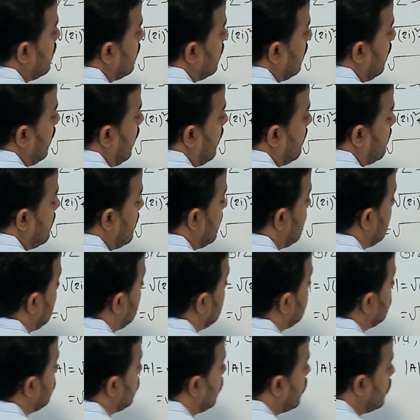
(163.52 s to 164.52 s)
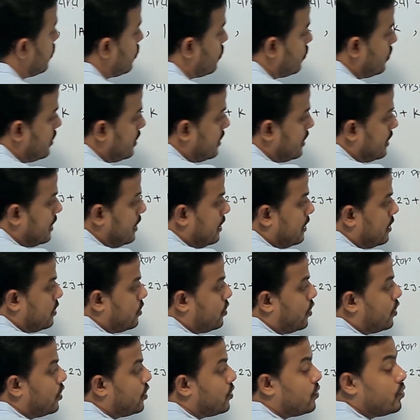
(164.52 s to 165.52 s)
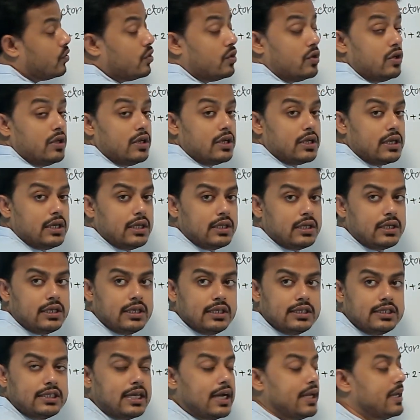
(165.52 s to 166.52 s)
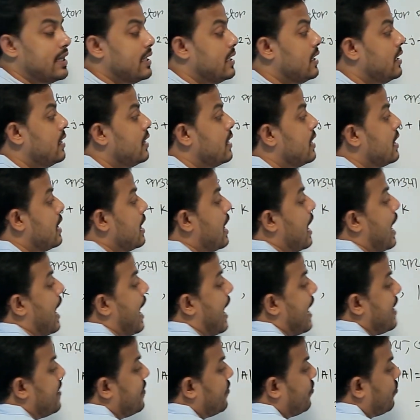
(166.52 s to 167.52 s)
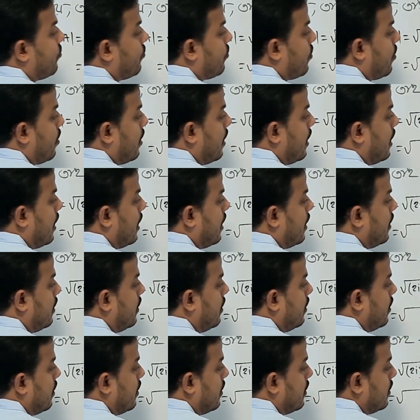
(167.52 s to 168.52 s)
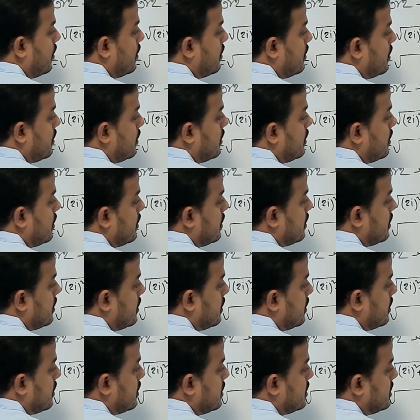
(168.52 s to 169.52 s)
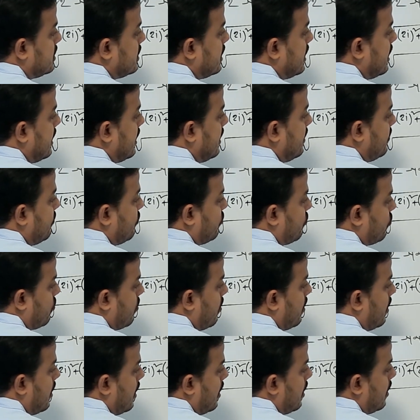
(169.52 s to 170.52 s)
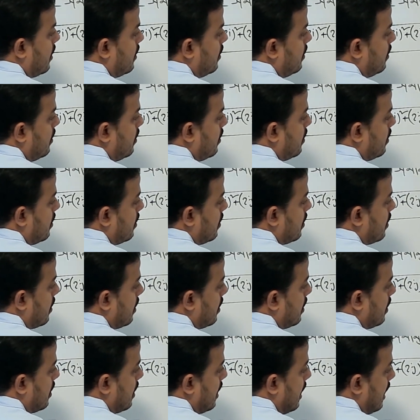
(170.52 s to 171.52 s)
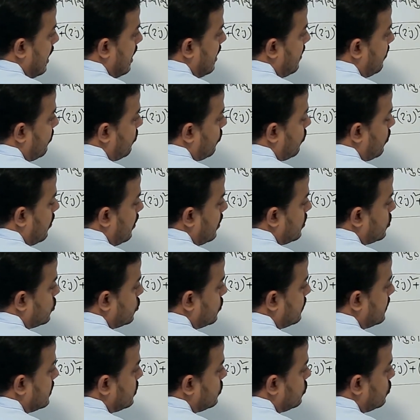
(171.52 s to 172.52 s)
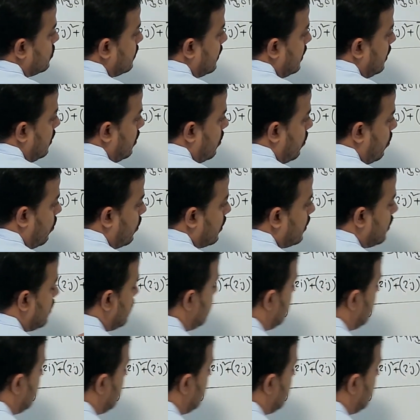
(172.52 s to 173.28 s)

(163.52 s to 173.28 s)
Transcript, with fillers: তাহলে আমরা ডট গুণের ডট গুণনের ক্ষেত্রে জানি আই স্কোয়ার জে স্কোয়ার কে স্কোয়ার সমান সমান ওয়ান